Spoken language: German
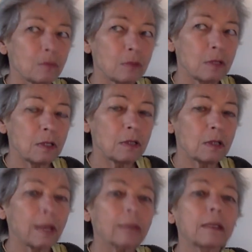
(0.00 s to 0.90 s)
Sie
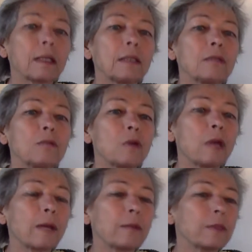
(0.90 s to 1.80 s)
hat einen
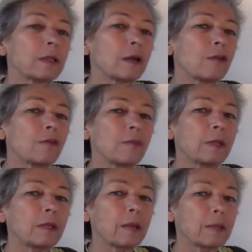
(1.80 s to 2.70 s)
wohlhabenden
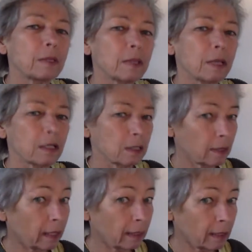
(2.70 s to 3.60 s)
Kaufmann namens Herschel
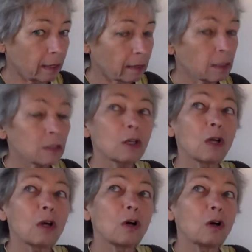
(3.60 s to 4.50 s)
geheiratet
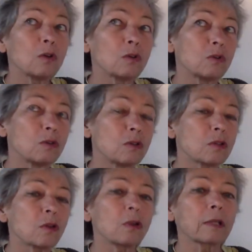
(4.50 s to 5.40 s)
und sie
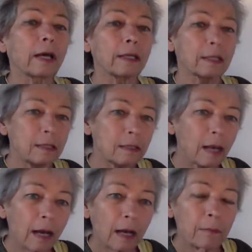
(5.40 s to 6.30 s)
soll drei Kinder
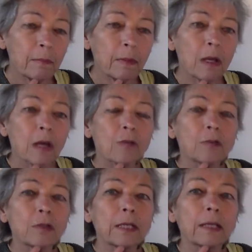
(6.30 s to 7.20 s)
haben,
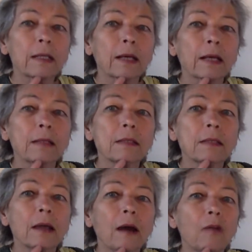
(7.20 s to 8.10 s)
von denen eins
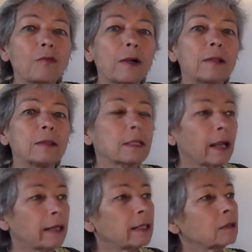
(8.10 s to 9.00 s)
ihr auffallend
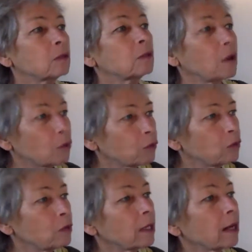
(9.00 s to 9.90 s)
gleicht und auch
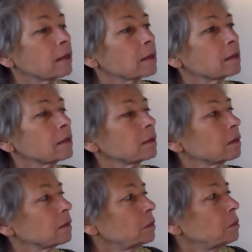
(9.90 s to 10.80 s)
Julia heißt.
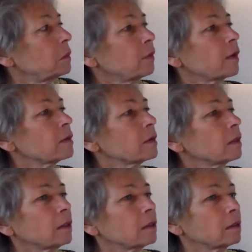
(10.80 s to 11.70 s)
Mehr weiß ich
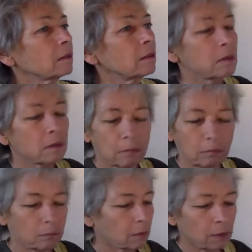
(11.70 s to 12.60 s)
nicht. Ist
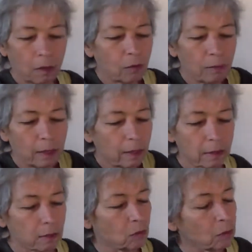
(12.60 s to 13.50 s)
auch mehr
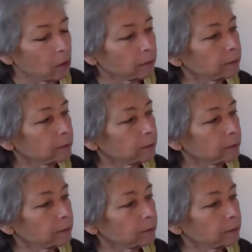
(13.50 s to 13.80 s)
als genug.